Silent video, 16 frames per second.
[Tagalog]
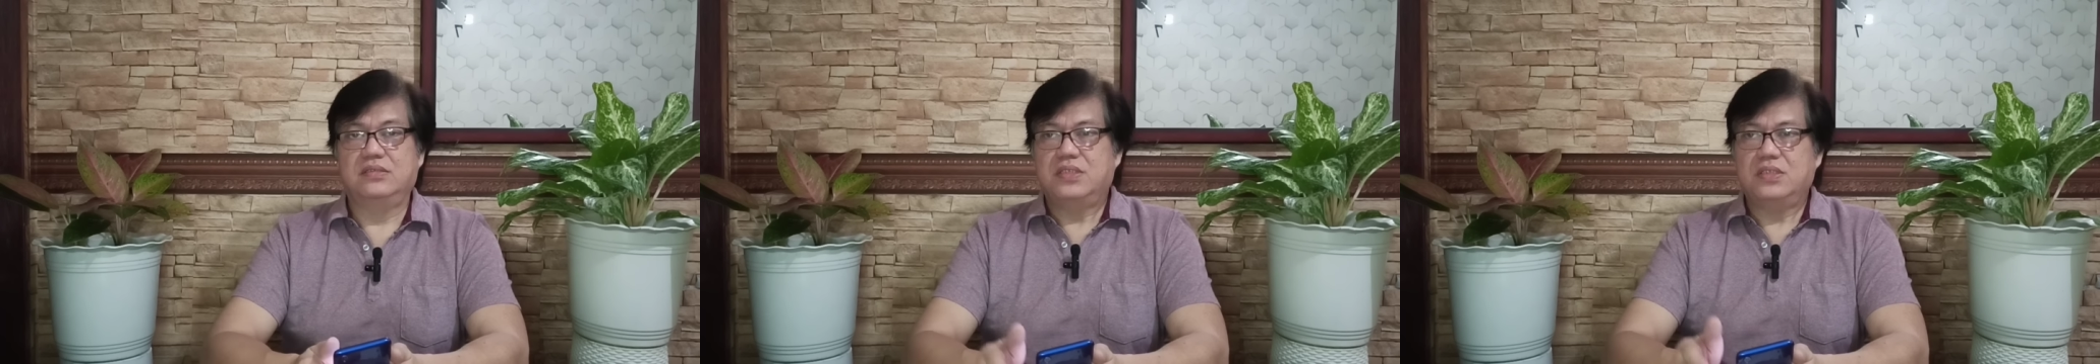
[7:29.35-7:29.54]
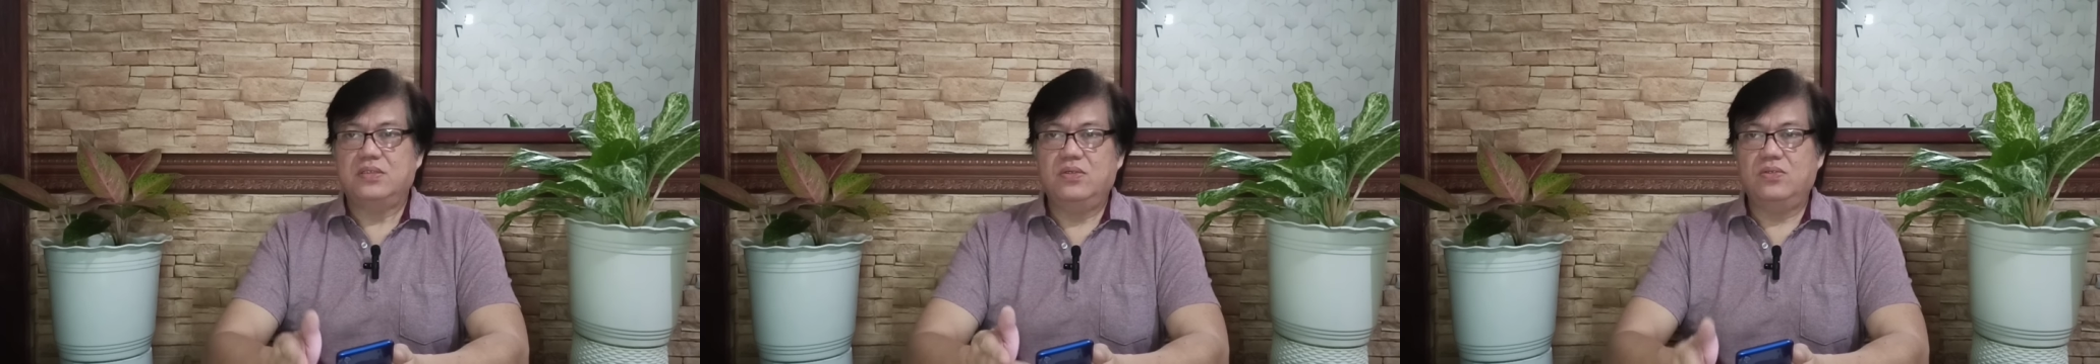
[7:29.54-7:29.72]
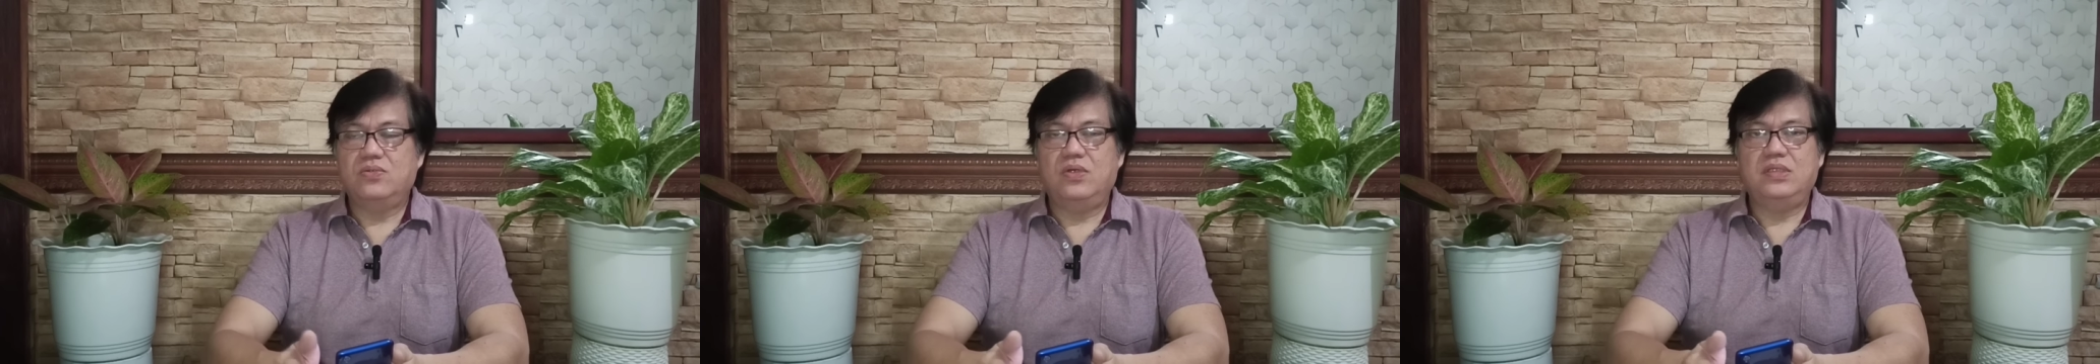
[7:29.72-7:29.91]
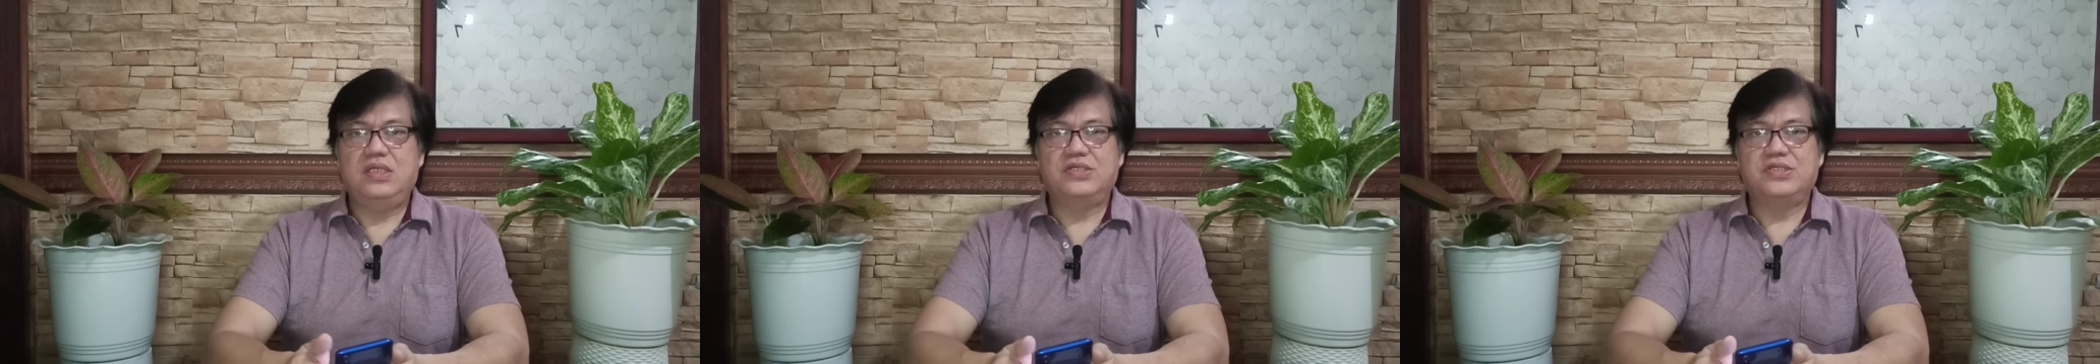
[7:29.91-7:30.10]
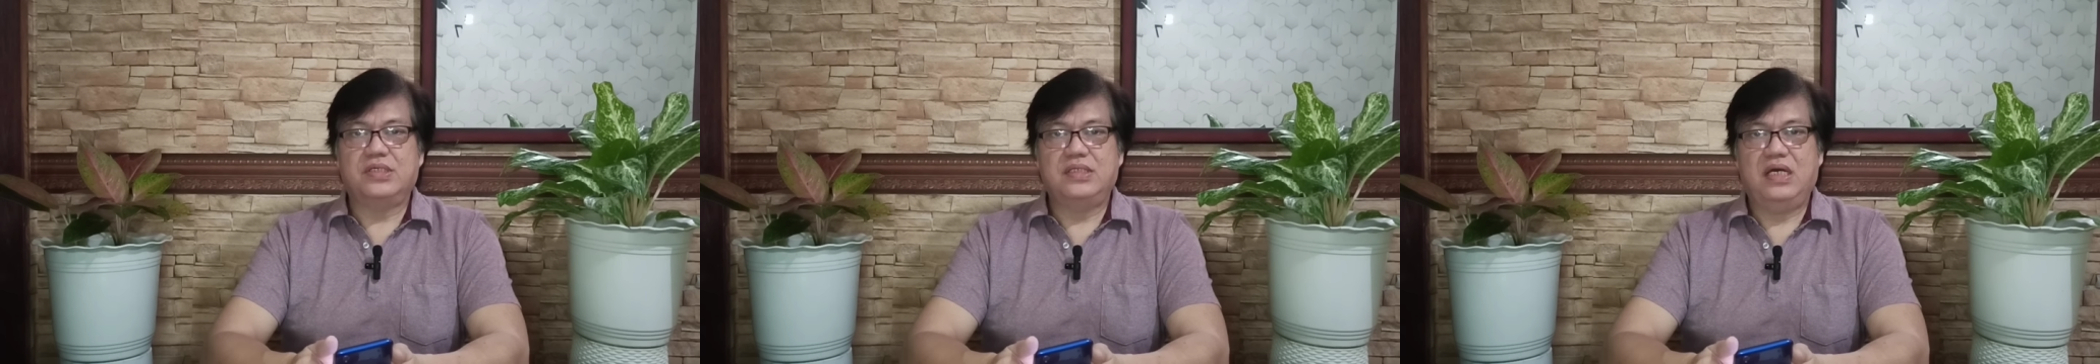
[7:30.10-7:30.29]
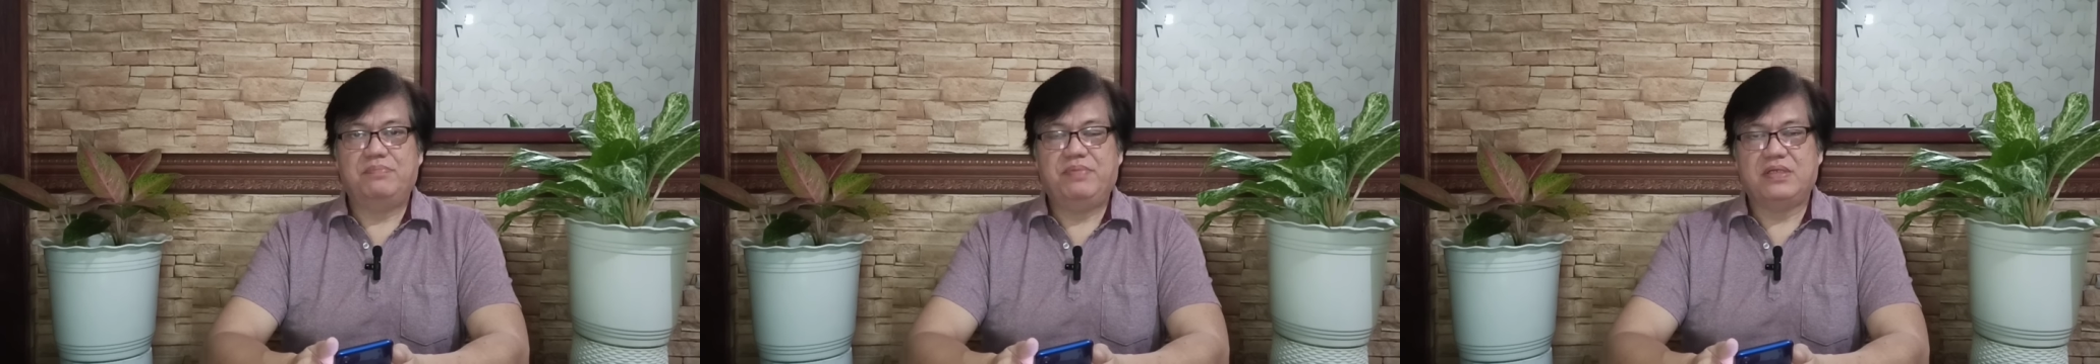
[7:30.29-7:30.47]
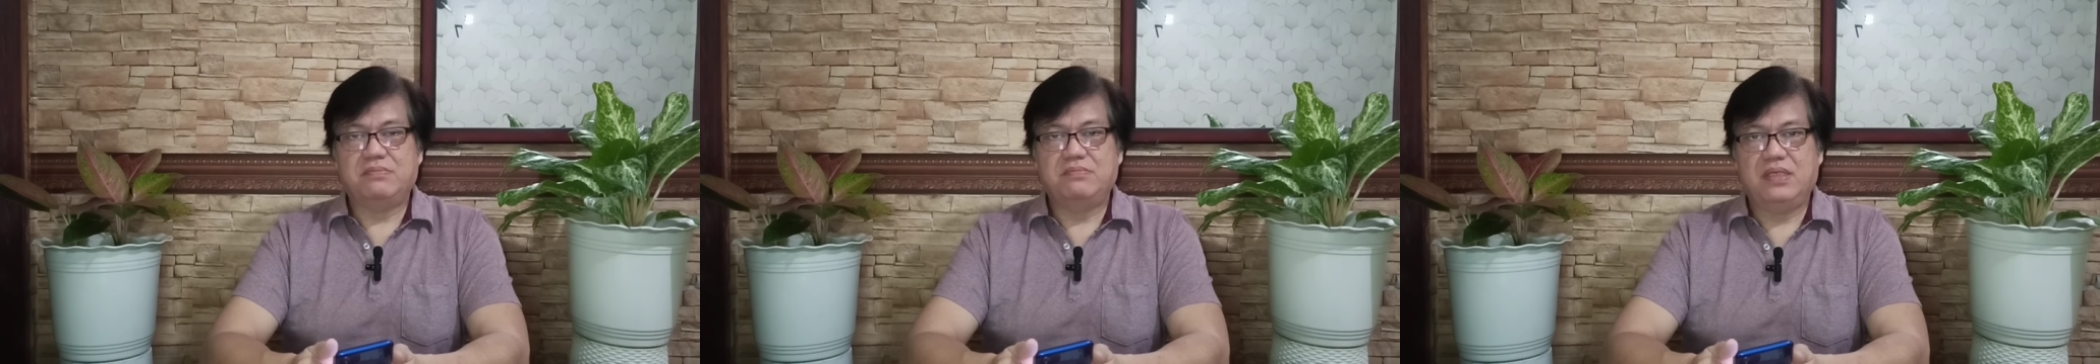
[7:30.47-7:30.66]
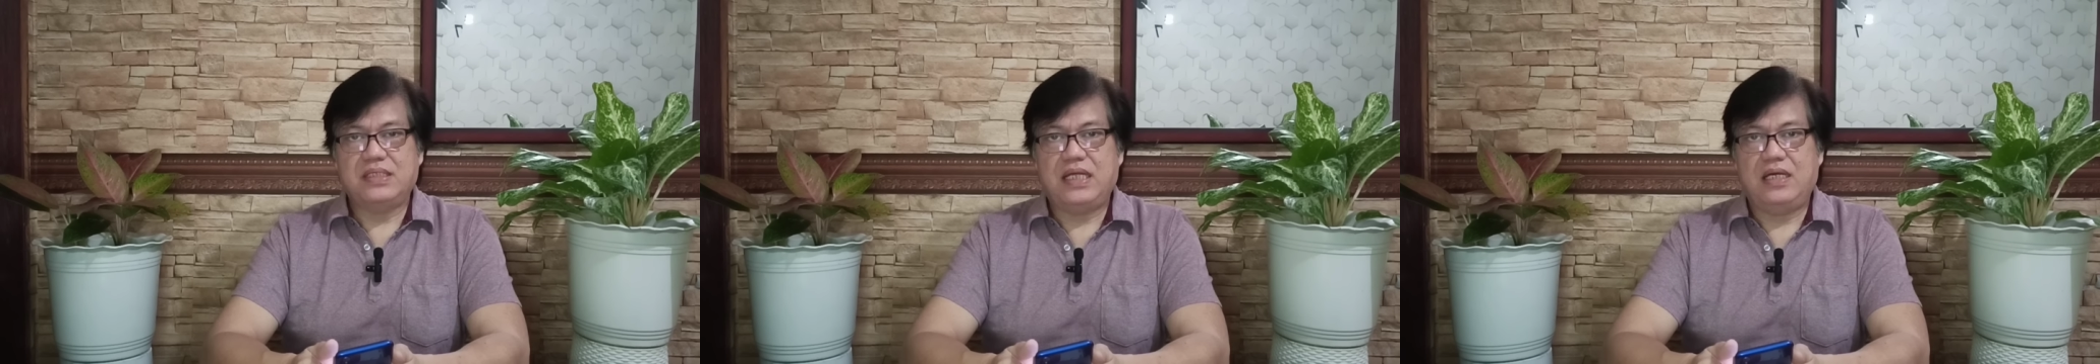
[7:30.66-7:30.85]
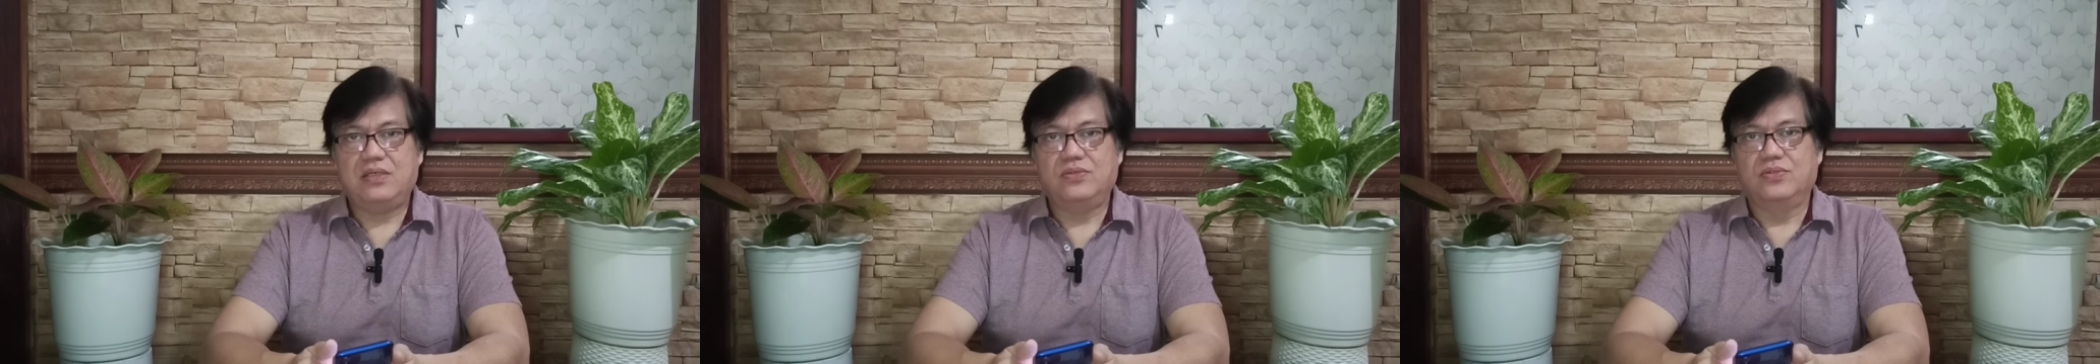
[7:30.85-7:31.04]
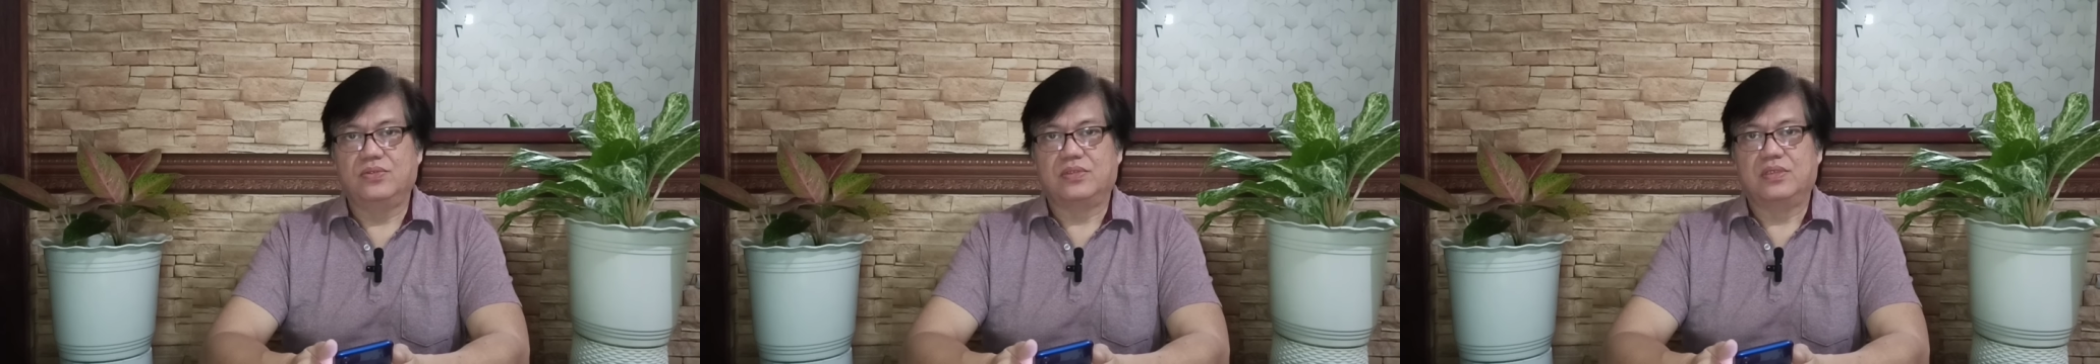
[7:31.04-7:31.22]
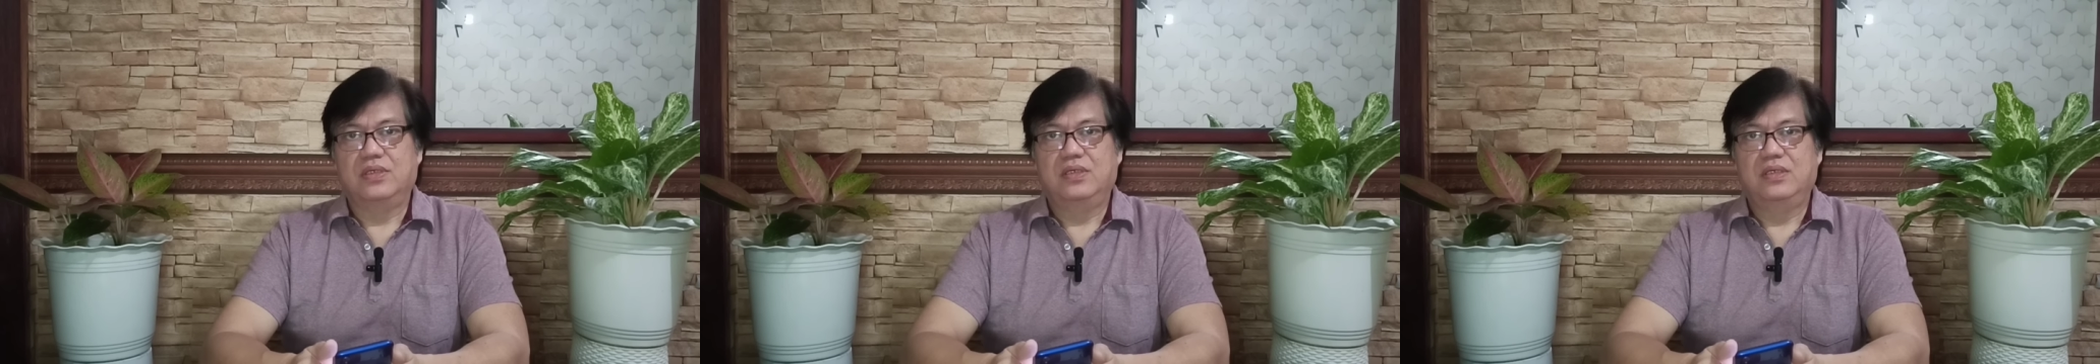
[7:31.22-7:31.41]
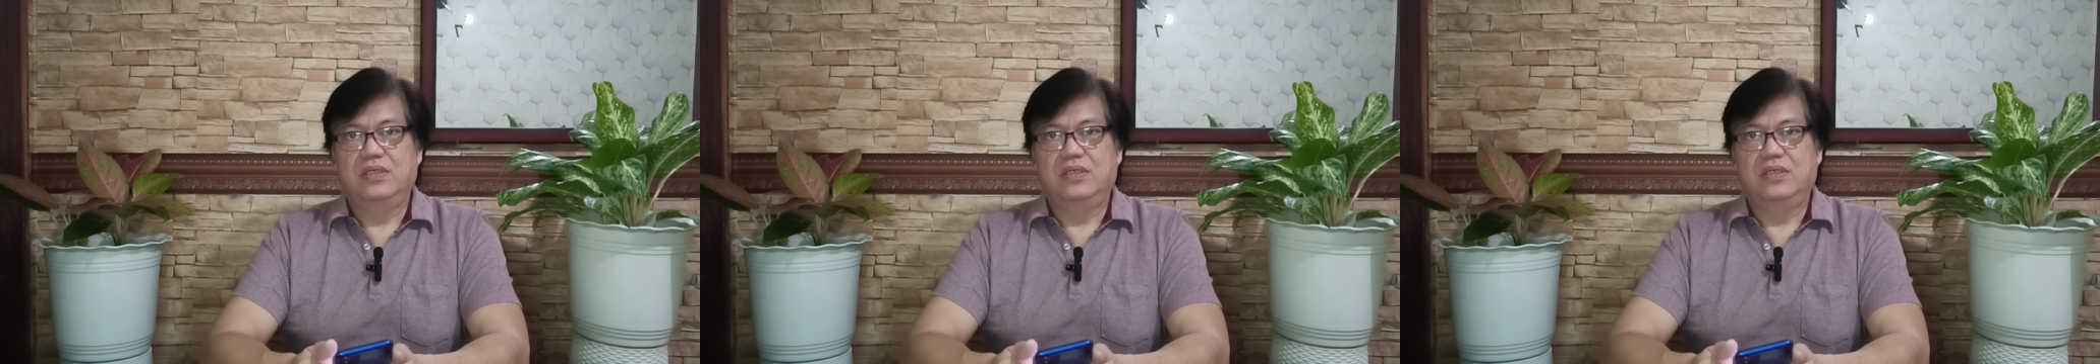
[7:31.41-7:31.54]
siguro hindi siya dapat matakot.